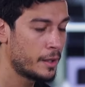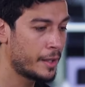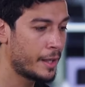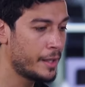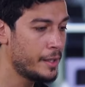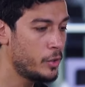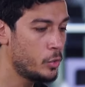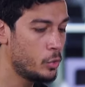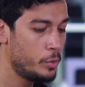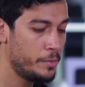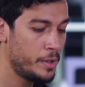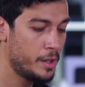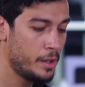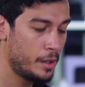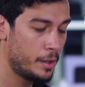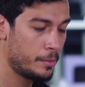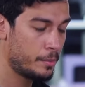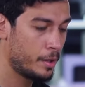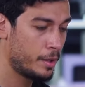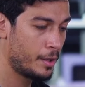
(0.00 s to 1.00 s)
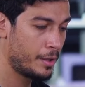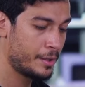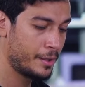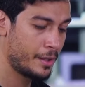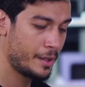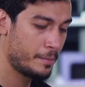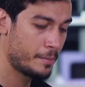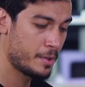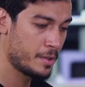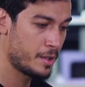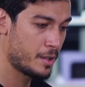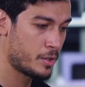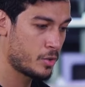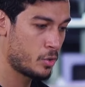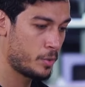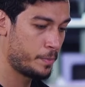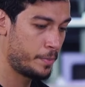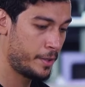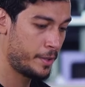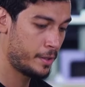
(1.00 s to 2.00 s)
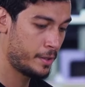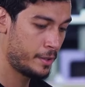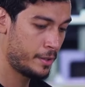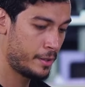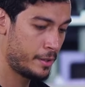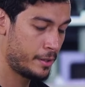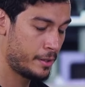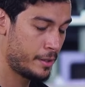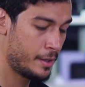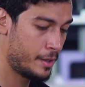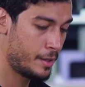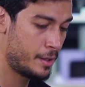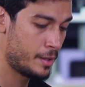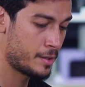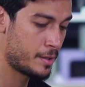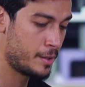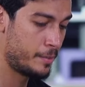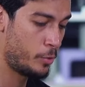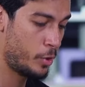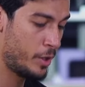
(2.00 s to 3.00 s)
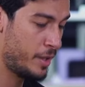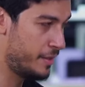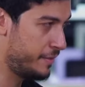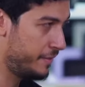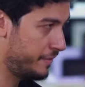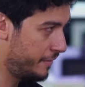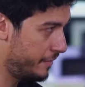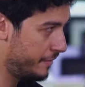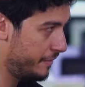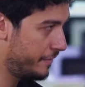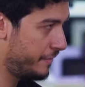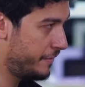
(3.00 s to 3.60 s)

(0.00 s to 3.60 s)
كان يومي عباره عن ان انا بصحى الصبح لان انا اصلا مؤلف